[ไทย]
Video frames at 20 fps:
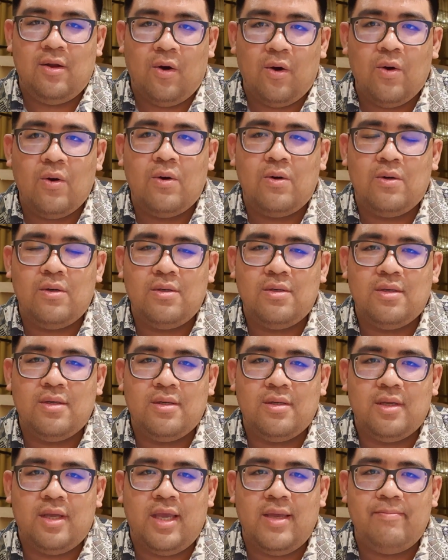ลง
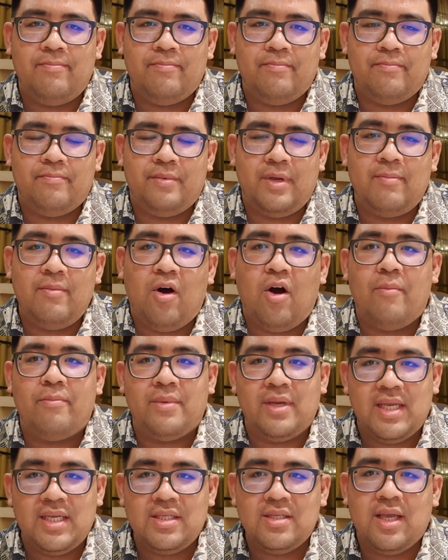คลิปน้ำหอม
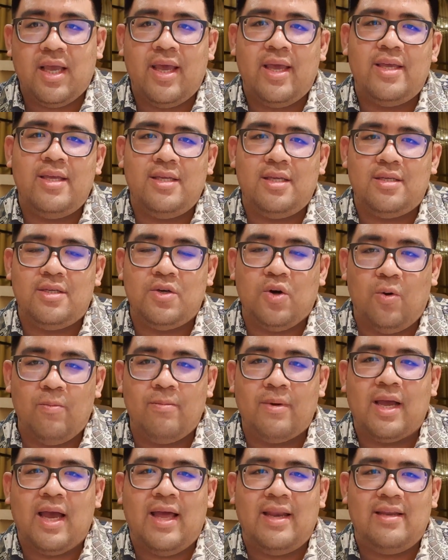นิชให้ชม
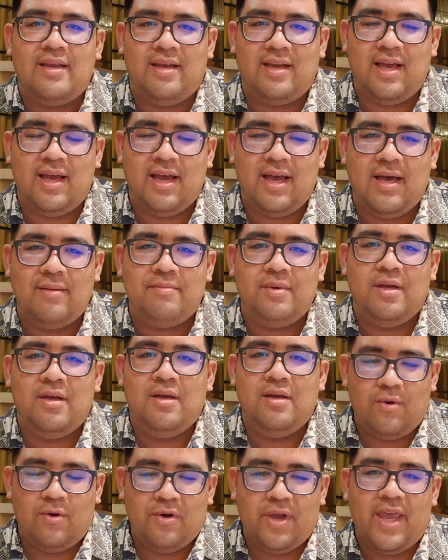กันนะครับ
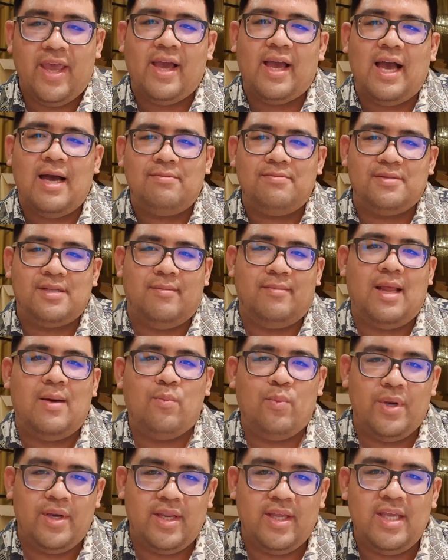โอเคครับสำหรั
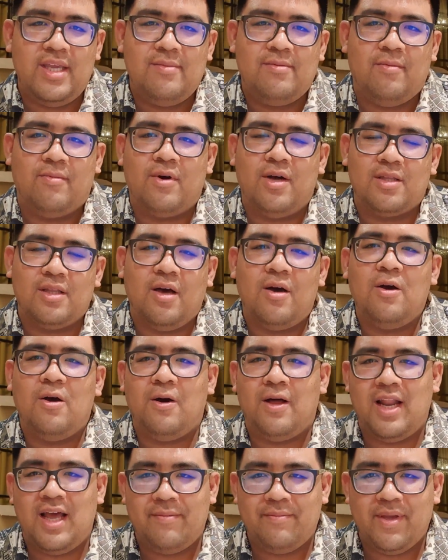บวันนี้ผมก็ต้องข
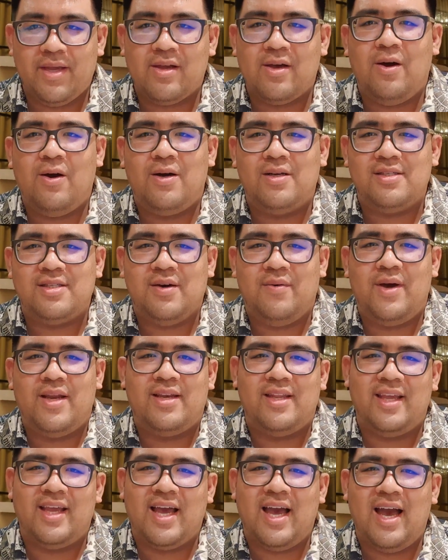อลาไปก่อนสวัส
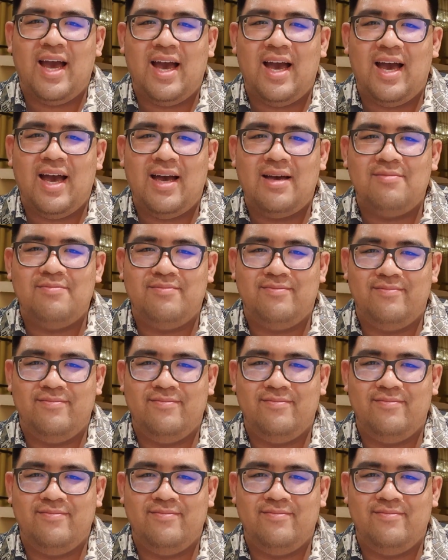ดีครับ